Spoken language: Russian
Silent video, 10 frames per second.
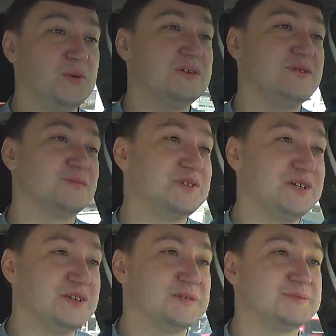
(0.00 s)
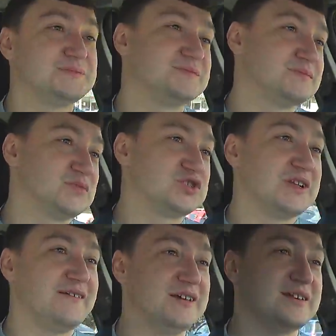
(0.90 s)
Первым делом
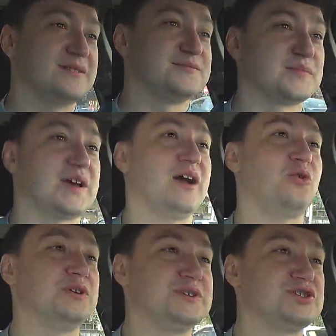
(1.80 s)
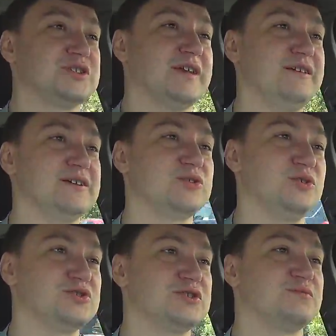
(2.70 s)
человек, какой-то человек
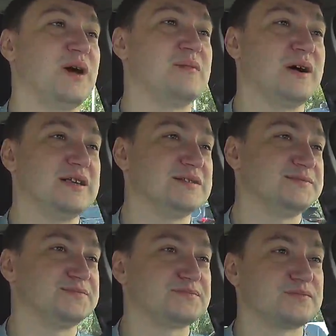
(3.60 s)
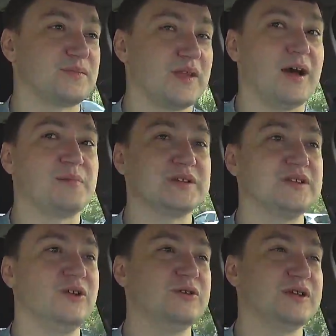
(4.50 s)
должен поймать
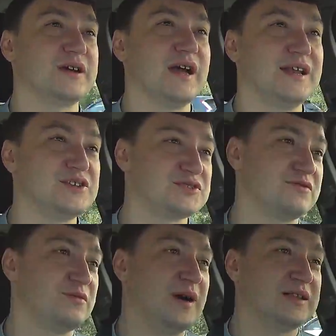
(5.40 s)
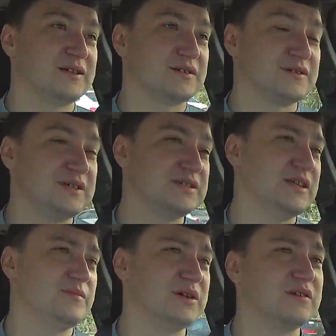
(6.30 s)
определенное количество маток.
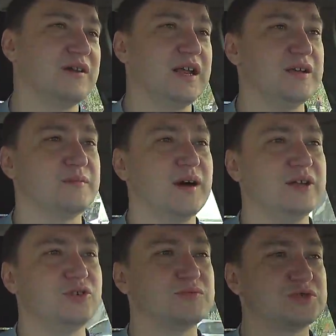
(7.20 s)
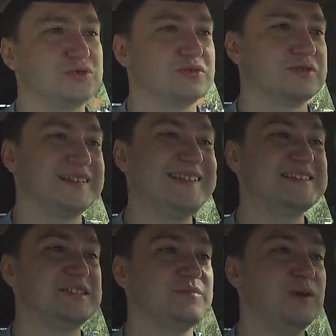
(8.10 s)
Если мы говорим о том, что для
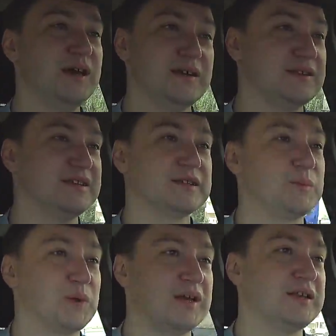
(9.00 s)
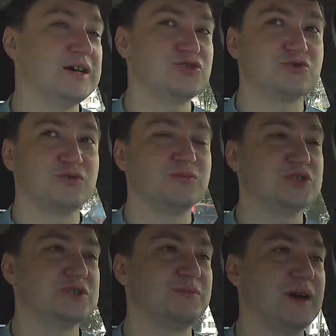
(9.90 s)
себя, не на продажу, то
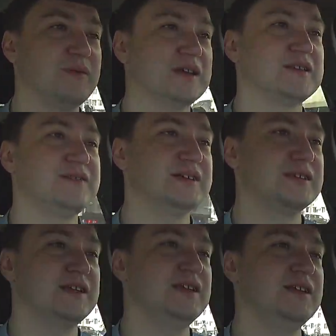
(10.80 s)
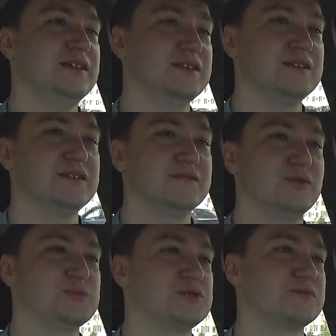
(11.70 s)
можно поймать 2-3 и,
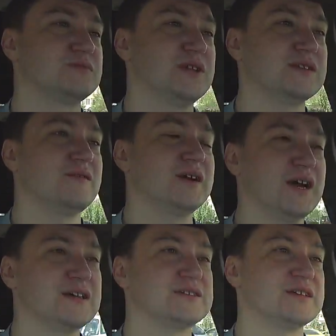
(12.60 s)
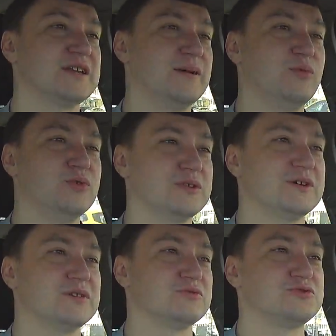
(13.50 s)
в общем, не отвлекаясь от работы,
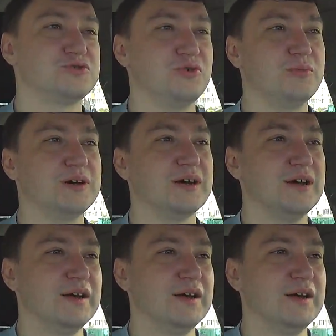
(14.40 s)
от учебы,